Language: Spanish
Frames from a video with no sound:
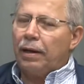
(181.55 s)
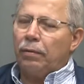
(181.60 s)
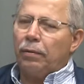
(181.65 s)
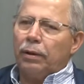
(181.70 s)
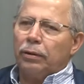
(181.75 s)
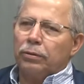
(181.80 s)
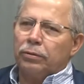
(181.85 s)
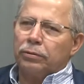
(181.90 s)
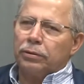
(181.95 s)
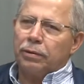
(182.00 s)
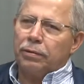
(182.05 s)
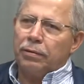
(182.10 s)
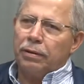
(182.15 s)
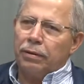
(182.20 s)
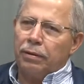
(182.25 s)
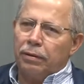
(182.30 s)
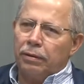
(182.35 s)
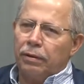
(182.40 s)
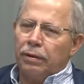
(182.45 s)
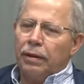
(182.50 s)
cuando se
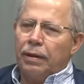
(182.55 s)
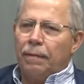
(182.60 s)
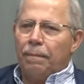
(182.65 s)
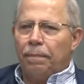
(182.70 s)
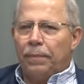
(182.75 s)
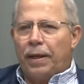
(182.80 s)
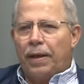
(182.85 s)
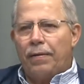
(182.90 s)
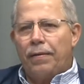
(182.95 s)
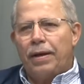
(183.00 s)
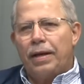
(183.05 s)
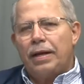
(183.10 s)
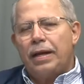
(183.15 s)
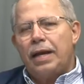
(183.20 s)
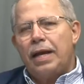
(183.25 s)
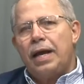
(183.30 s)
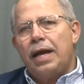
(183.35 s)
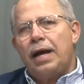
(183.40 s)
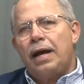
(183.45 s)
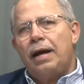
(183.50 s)
vio que
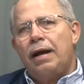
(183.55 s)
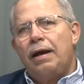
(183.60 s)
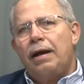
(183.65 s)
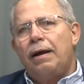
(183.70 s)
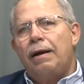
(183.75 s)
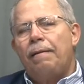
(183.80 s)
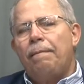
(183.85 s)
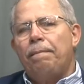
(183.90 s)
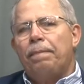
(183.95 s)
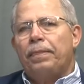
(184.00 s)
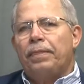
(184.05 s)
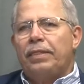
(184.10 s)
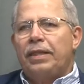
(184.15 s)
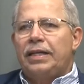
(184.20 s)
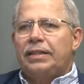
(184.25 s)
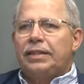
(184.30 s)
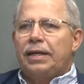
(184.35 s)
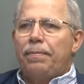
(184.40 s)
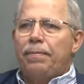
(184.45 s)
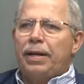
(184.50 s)
venía
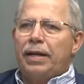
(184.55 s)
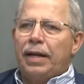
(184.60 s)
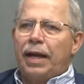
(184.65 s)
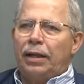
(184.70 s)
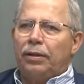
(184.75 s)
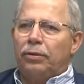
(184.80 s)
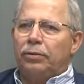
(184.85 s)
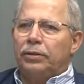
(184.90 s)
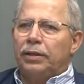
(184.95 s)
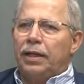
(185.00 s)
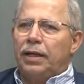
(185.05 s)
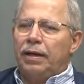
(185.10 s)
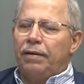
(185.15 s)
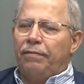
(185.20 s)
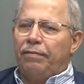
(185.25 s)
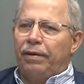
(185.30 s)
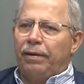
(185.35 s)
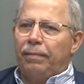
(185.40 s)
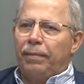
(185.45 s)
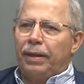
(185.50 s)
diseminándose la
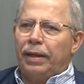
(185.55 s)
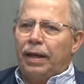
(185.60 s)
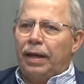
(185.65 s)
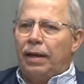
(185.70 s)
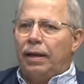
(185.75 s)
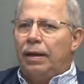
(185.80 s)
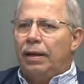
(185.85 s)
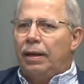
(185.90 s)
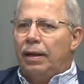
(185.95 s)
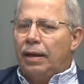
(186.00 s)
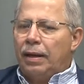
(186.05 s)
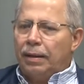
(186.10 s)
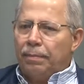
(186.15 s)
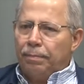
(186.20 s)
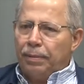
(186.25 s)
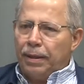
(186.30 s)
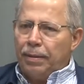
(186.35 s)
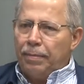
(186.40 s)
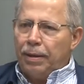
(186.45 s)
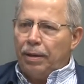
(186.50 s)
enfermedad
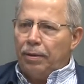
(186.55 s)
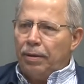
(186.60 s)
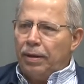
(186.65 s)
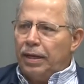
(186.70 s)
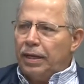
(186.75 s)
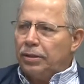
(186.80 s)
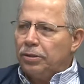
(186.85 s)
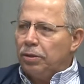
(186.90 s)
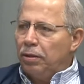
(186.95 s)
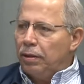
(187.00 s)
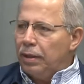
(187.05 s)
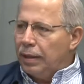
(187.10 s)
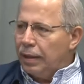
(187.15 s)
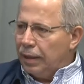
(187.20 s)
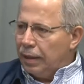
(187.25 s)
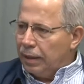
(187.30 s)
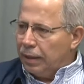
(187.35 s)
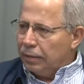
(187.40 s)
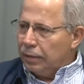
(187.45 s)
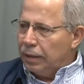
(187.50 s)
primero inició en
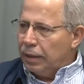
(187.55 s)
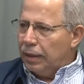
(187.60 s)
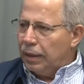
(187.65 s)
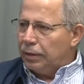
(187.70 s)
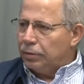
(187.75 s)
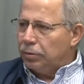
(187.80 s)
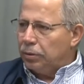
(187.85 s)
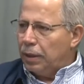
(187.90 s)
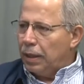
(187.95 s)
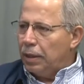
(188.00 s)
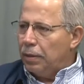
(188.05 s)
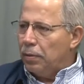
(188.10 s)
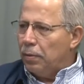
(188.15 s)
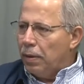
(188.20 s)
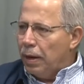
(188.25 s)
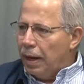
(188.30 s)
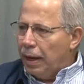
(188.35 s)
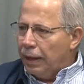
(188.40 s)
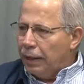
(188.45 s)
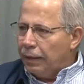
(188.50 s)
la, ciudad de
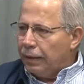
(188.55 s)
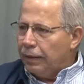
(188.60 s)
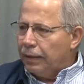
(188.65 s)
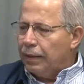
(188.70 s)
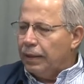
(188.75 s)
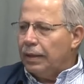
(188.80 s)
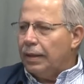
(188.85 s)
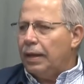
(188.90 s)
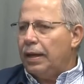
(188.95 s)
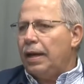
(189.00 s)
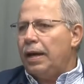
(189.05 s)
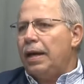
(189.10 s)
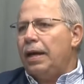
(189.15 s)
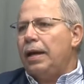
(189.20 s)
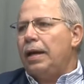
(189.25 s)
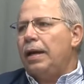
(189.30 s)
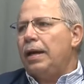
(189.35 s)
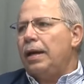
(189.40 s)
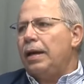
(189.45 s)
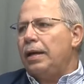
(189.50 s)
Wuhan,
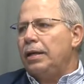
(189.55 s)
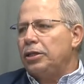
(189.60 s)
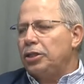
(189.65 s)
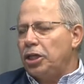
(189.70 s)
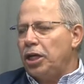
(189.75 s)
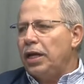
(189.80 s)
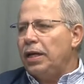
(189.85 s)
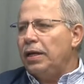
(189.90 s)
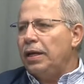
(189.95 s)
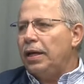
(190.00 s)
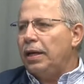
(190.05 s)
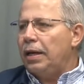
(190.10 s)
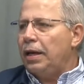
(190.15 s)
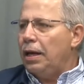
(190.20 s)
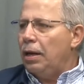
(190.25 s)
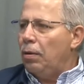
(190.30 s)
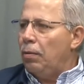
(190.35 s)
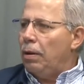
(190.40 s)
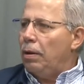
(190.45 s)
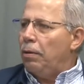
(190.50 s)
eh, China, y
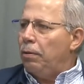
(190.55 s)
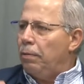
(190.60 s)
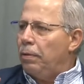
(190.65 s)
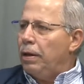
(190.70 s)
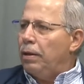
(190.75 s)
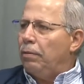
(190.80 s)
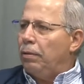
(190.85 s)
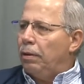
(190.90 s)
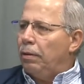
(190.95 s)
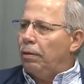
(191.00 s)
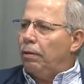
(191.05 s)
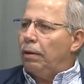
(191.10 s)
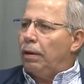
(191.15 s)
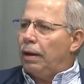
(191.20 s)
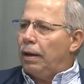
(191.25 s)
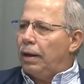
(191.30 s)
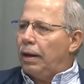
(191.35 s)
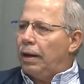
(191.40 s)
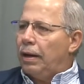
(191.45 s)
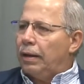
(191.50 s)
luego vino
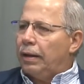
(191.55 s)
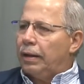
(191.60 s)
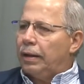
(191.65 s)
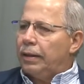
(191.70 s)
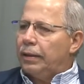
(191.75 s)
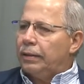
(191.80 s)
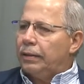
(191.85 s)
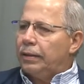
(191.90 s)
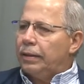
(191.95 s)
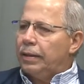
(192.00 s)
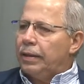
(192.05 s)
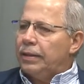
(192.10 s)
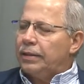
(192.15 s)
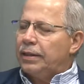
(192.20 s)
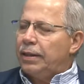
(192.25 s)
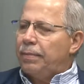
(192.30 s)
a, este,